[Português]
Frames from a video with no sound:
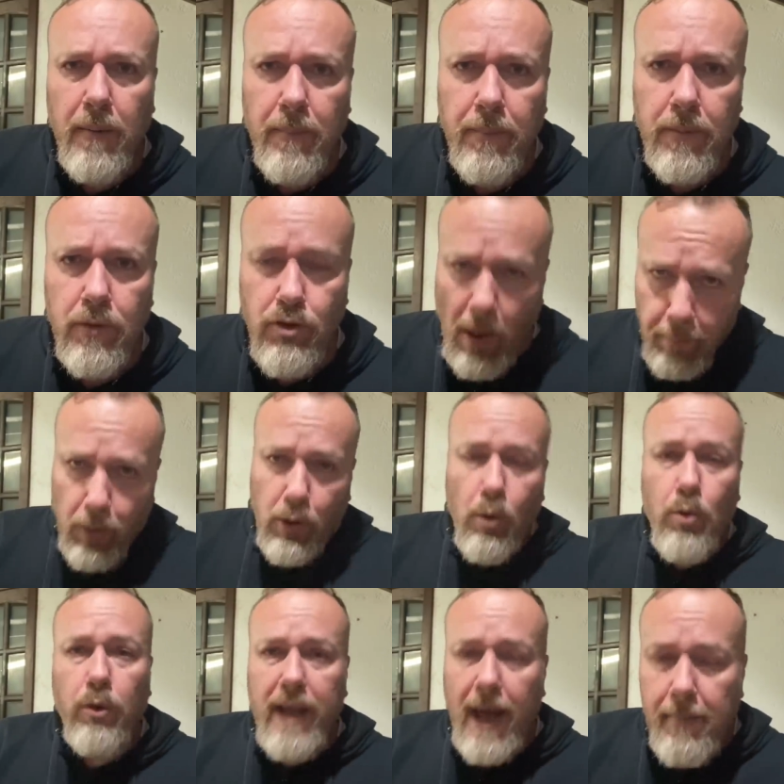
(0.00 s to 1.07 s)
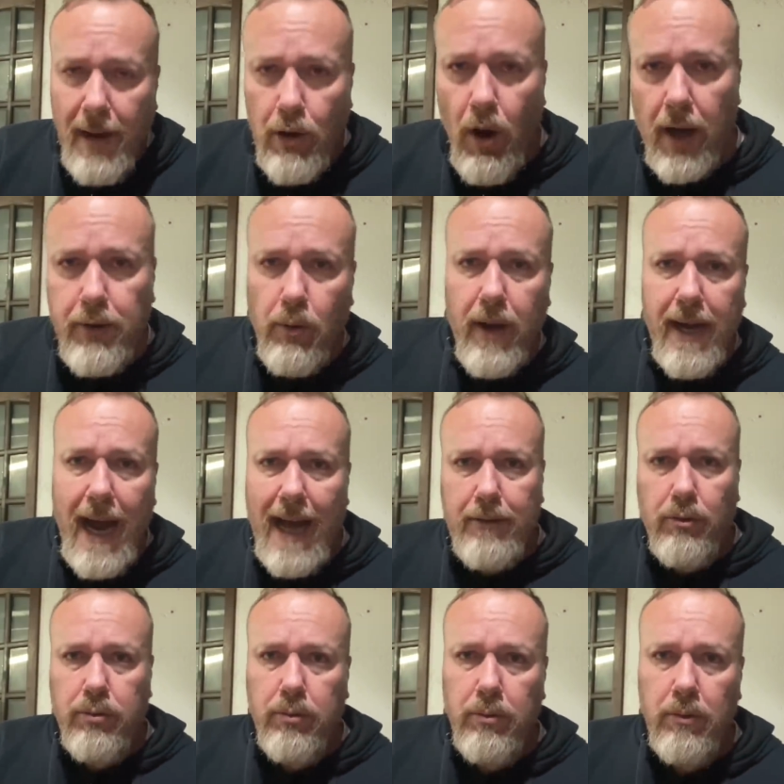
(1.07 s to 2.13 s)
Só porque o Cudê é melhor que o
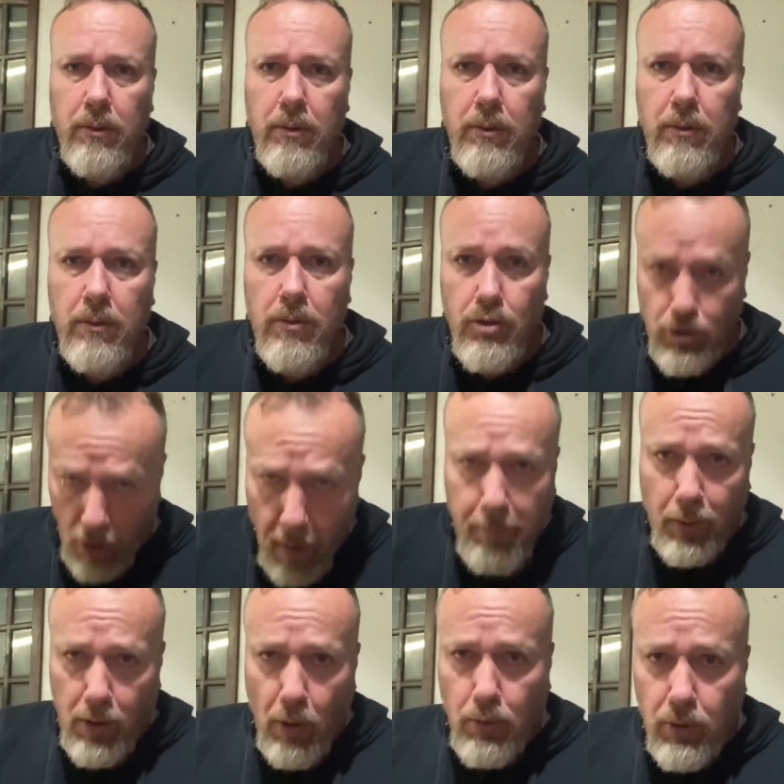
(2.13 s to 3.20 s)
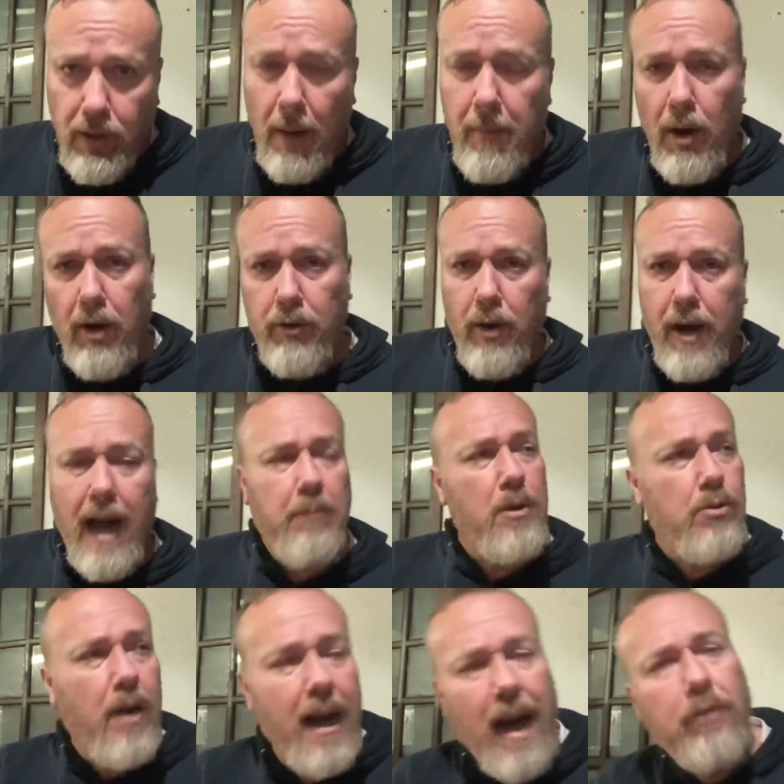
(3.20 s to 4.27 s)
Renato? Só porque o Cudê é melhor que o Renato, mas
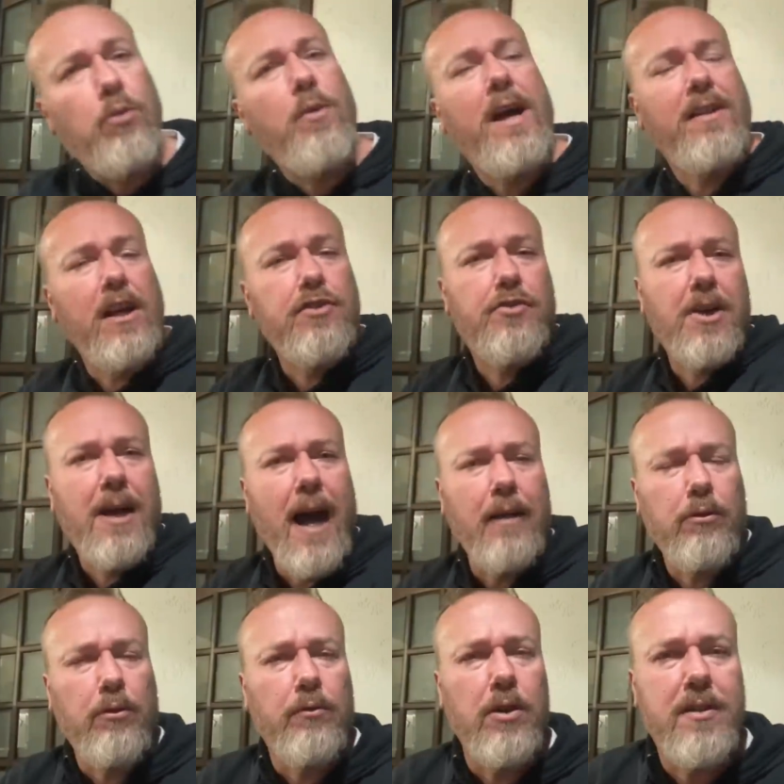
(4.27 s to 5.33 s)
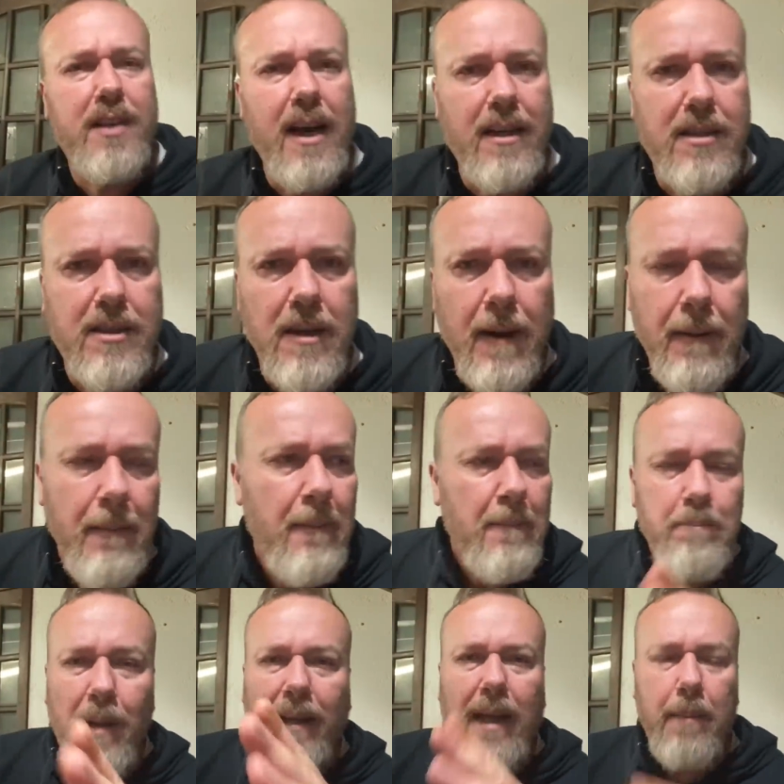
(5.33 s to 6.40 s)
o Renato não é identificado com vocês?
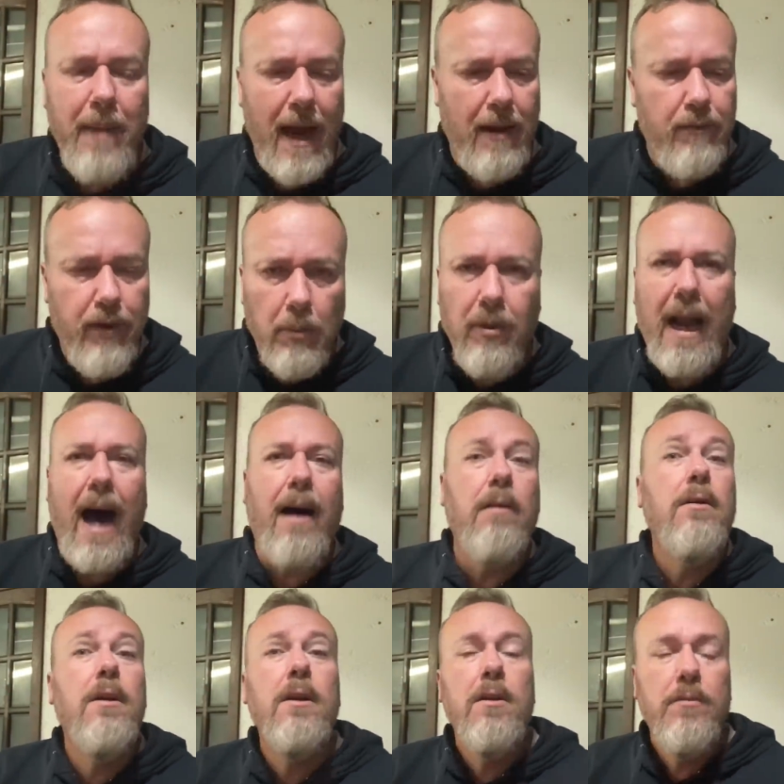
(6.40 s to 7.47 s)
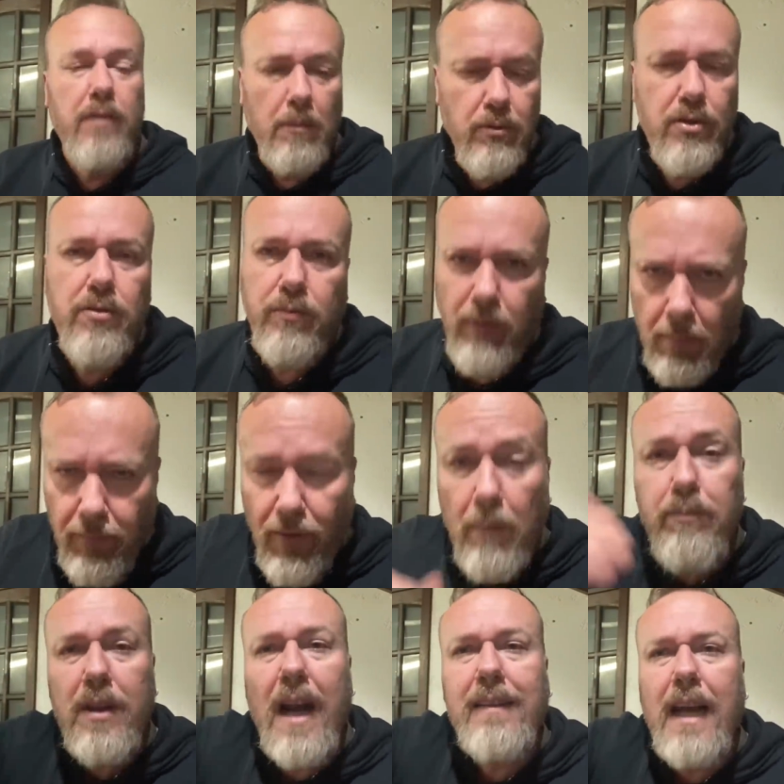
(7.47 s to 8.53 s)
Mas tá bem, vamos lá. Vamos, vamos, vamos
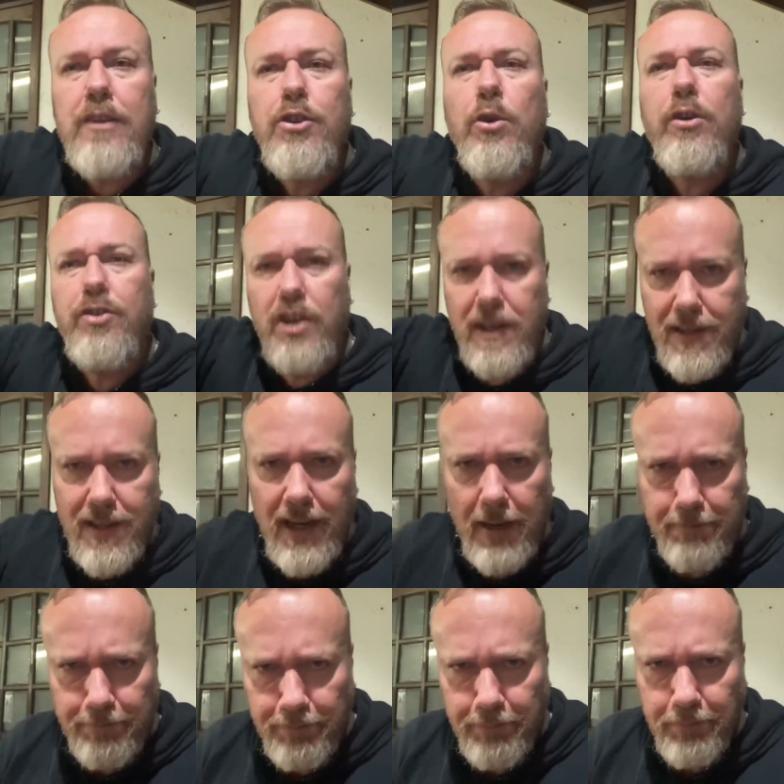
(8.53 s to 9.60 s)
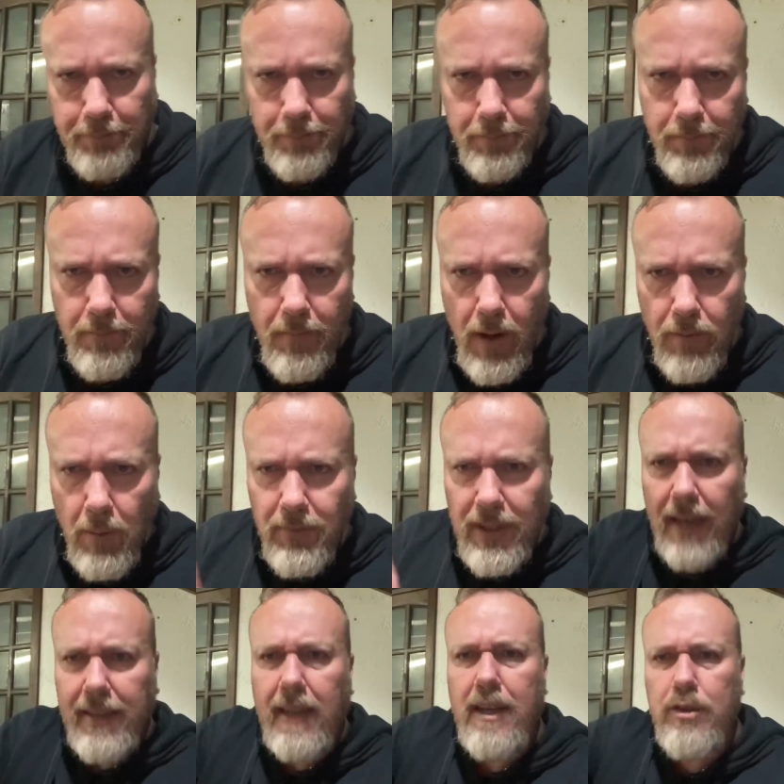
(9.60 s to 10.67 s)
tratar de notícia. Vamos
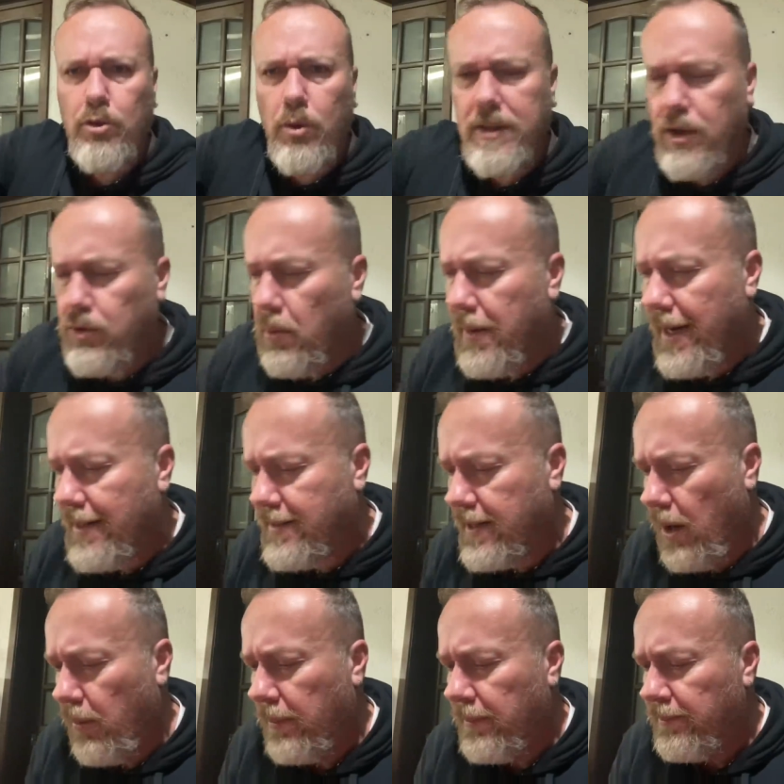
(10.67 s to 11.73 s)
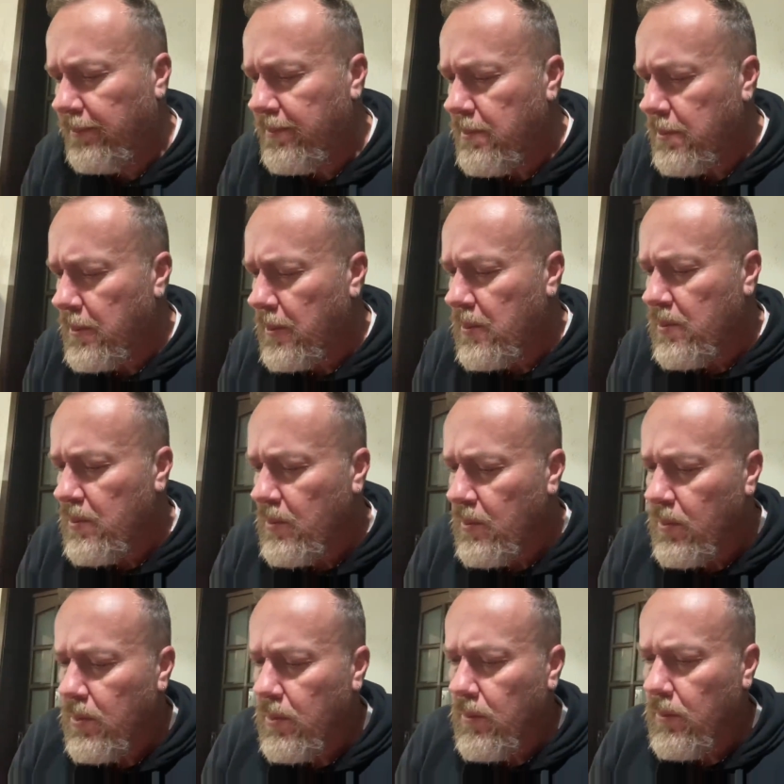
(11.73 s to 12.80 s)
tratar das coisas como elas são.
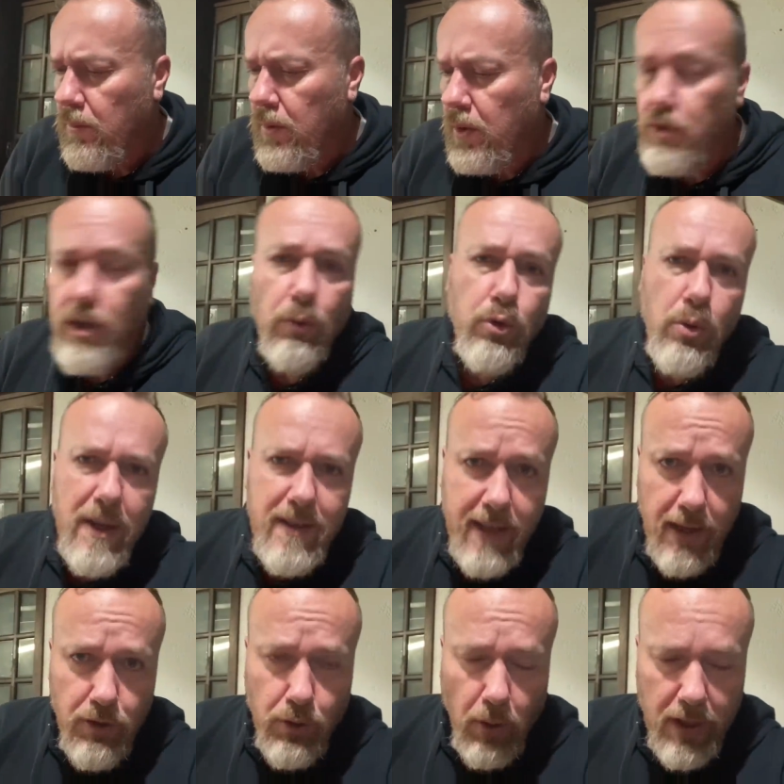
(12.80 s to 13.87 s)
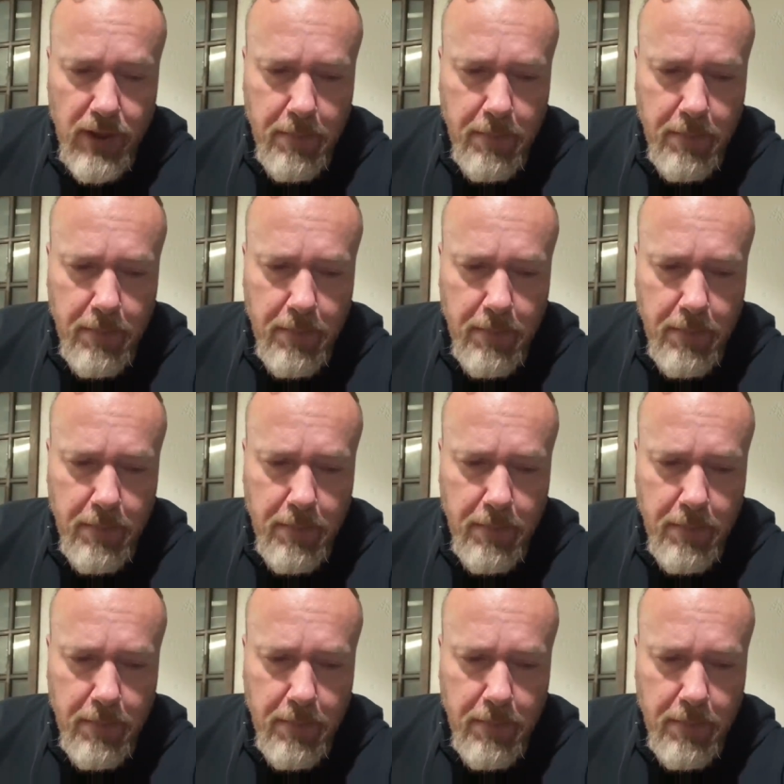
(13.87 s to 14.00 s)
São duas questões.